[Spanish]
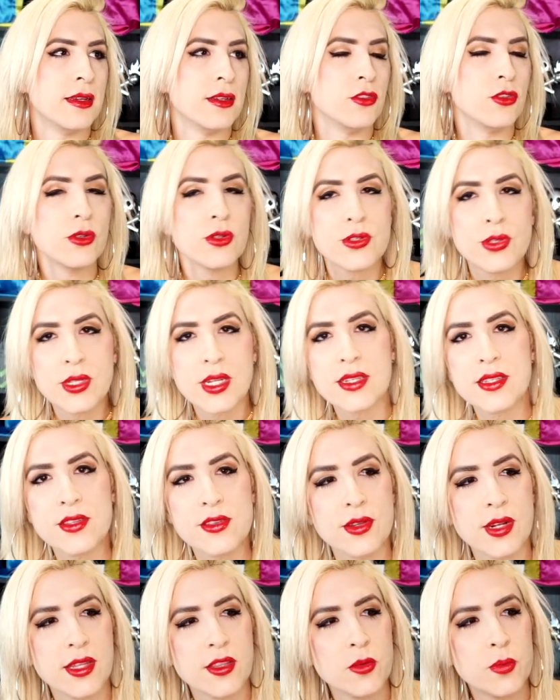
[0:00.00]
Yo no estoy
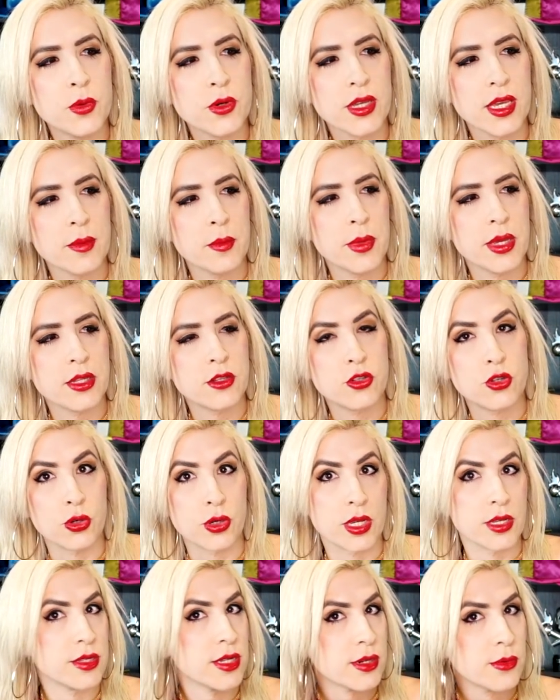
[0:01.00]
transicionando porque me
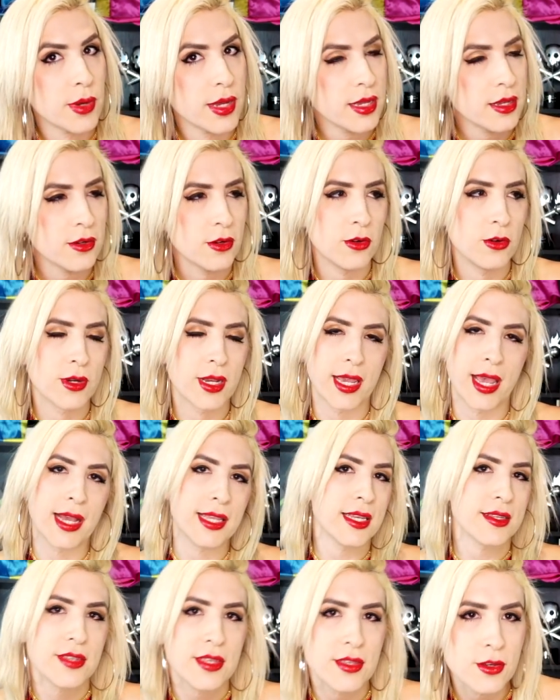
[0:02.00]
choque ser güey o que
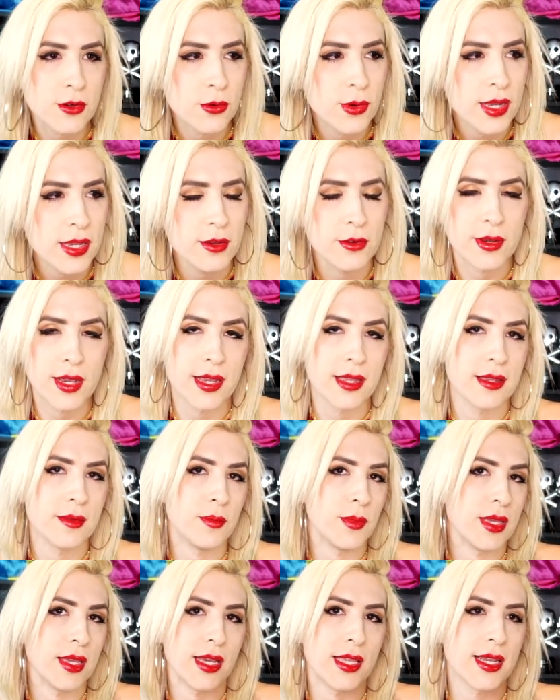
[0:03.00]
haya sido güey o que
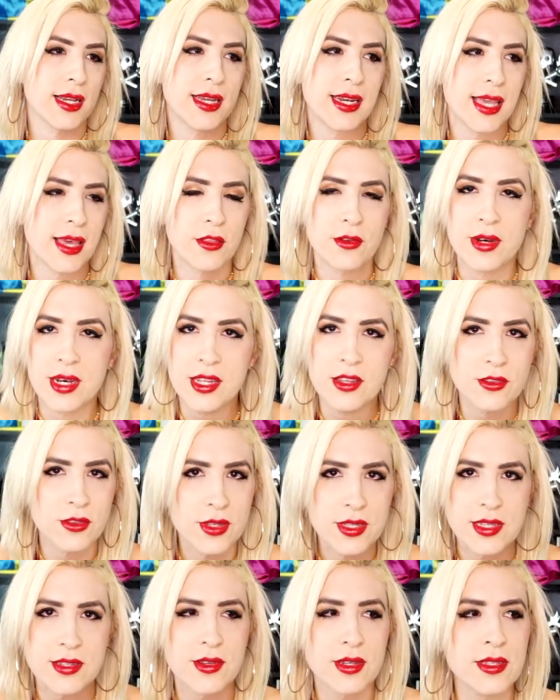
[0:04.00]
me haya criado niño,
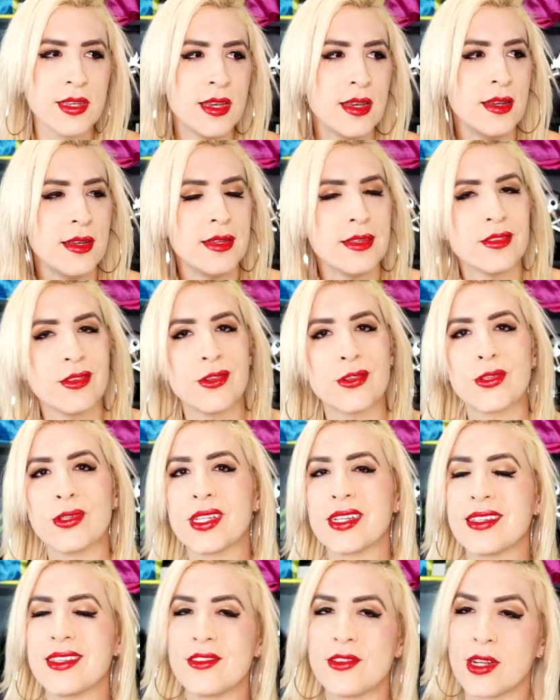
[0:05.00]
todas esas cosas, si no estoy
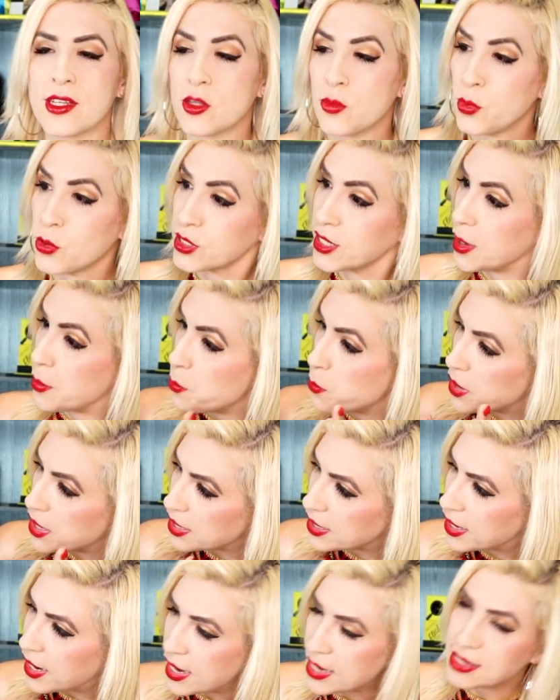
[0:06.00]
transicionando porque me
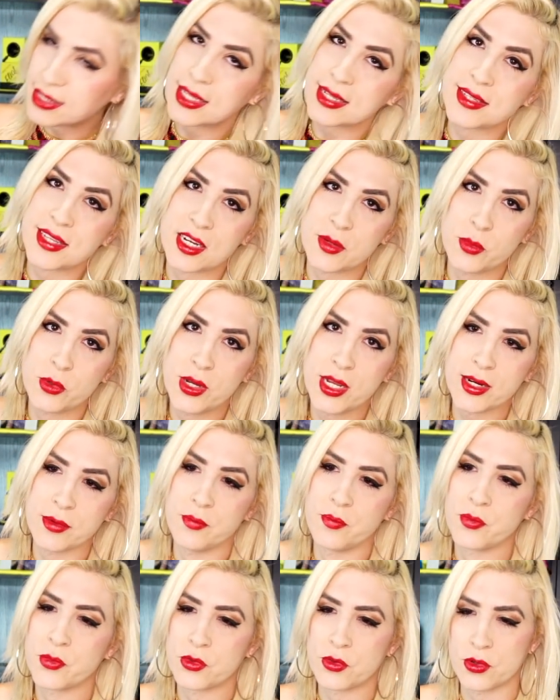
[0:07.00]
encanta ser mujer.
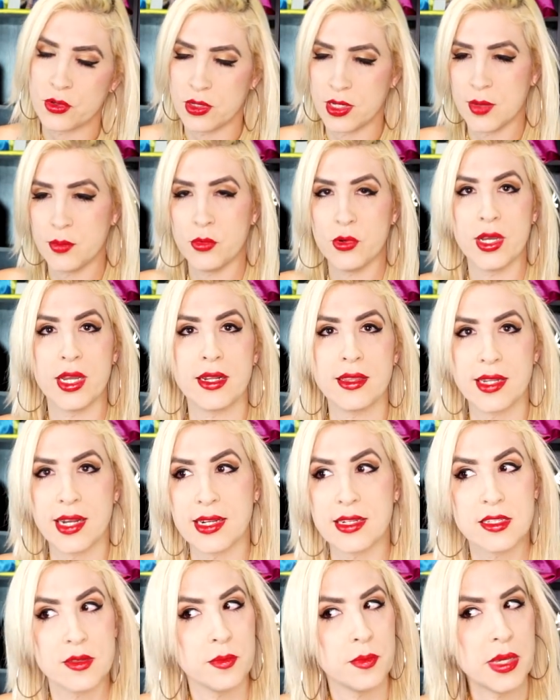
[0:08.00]
Soy una mujer
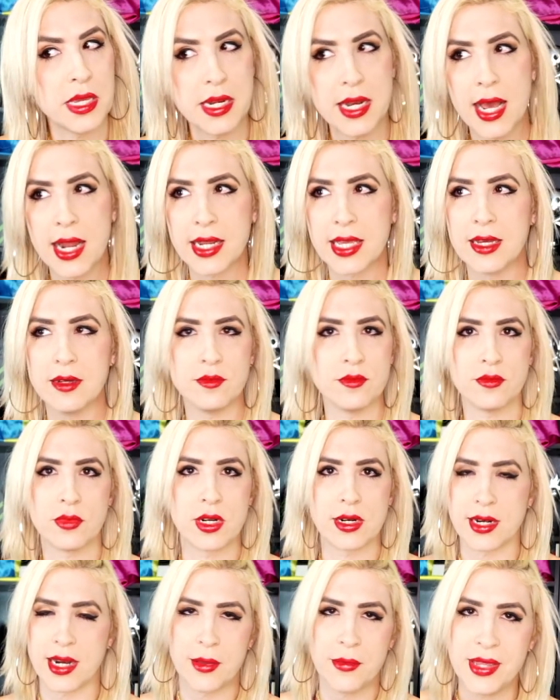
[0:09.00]
trans transbinaria,
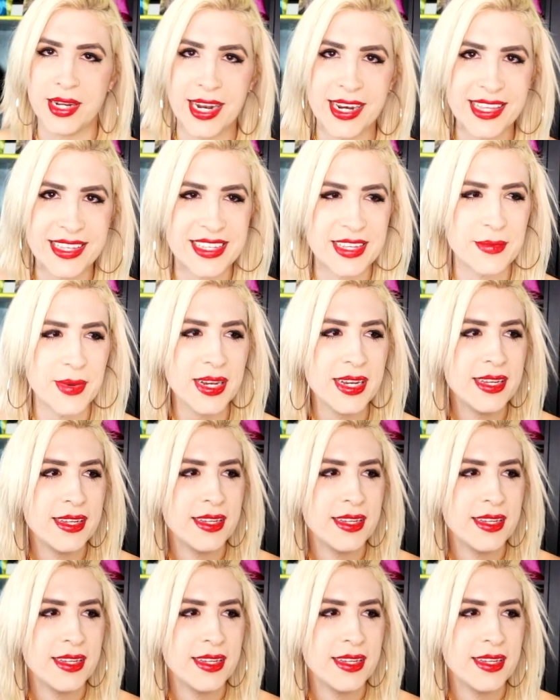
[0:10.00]
rebinarísima.